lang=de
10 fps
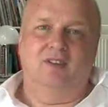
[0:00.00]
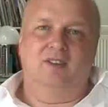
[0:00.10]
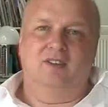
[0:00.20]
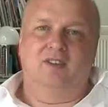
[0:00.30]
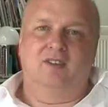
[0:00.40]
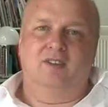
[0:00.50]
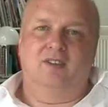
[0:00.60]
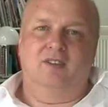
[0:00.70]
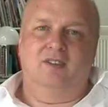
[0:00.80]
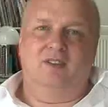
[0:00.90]
Klare
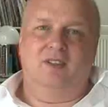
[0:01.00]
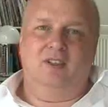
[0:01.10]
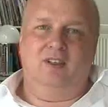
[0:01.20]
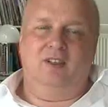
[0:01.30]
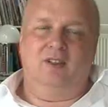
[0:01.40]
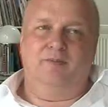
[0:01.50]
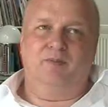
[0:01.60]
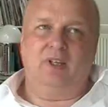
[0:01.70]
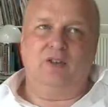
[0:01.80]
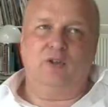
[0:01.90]

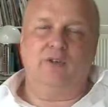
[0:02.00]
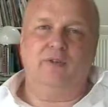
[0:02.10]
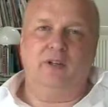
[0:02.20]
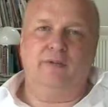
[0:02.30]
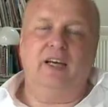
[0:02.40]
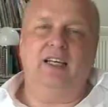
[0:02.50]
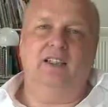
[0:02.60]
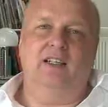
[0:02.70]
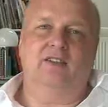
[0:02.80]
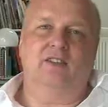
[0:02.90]
Ausnahmen. Ähm, also es, es,
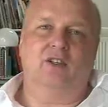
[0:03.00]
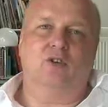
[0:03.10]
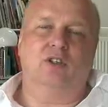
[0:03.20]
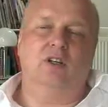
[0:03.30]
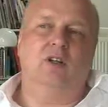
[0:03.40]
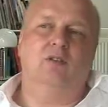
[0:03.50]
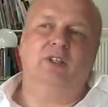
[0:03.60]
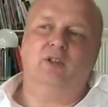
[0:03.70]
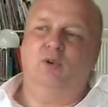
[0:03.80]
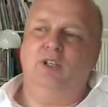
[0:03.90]
verändert sich. Und äh,
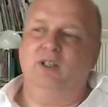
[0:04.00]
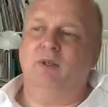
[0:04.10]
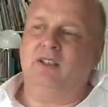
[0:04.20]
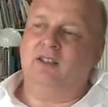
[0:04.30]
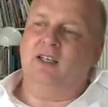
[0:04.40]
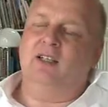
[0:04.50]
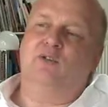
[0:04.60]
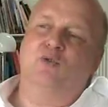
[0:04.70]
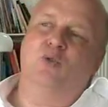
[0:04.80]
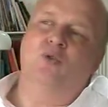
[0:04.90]
der Kollege macht das ja
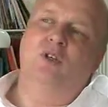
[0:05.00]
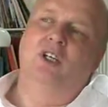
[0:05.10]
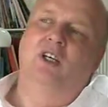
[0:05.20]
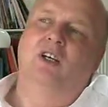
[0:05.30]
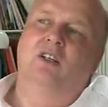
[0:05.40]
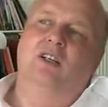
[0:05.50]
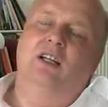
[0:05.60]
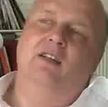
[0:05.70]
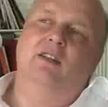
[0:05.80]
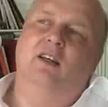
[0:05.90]
jetzt so,
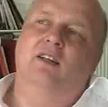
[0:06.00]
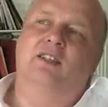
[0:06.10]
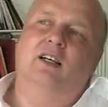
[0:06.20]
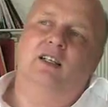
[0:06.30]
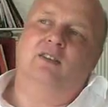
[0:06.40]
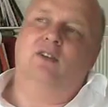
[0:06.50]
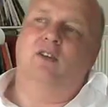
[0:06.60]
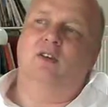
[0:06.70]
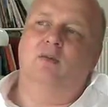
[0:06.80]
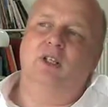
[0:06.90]
dass er sagt,
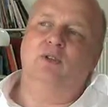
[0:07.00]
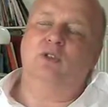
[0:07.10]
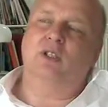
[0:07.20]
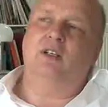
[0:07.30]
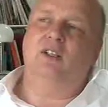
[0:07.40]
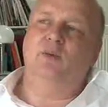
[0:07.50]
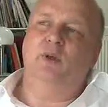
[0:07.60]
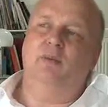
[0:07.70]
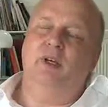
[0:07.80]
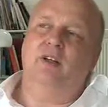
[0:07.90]
äh, ich nutze keine
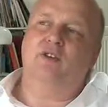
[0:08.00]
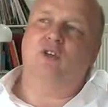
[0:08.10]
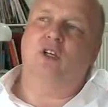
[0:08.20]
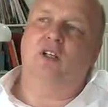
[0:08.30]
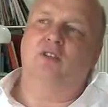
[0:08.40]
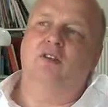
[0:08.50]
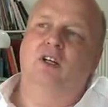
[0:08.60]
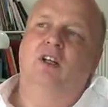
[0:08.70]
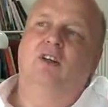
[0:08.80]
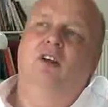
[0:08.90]
E-Mail mehr, sondern
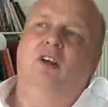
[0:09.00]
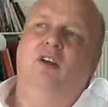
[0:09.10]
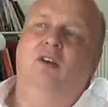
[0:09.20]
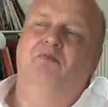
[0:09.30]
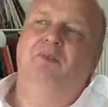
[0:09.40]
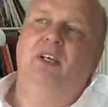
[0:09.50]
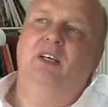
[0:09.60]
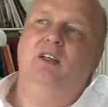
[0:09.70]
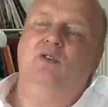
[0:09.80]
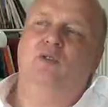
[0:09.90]
ähm,
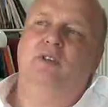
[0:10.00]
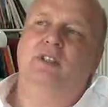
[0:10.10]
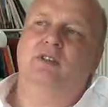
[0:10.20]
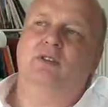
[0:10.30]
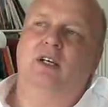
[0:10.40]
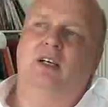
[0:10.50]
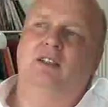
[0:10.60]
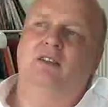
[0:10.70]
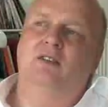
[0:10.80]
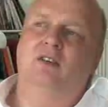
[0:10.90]
gehe in sowas
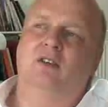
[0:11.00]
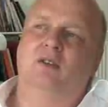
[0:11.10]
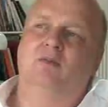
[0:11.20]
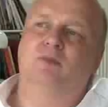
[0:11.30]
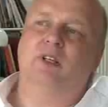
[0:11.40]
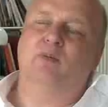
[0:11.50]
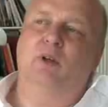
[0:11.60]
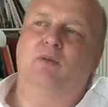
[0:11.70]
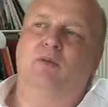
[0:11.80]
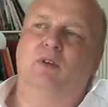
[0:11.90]
rein, ähm, dass
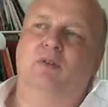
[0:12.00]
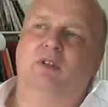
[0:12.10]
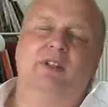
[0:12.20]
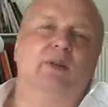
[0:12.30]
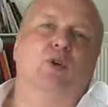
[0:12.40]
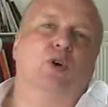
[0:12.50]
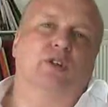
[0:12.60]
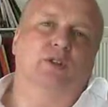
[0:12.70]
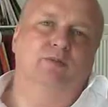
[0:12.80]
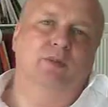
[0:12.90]
man, dass ich
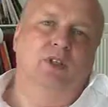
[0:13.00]
blogge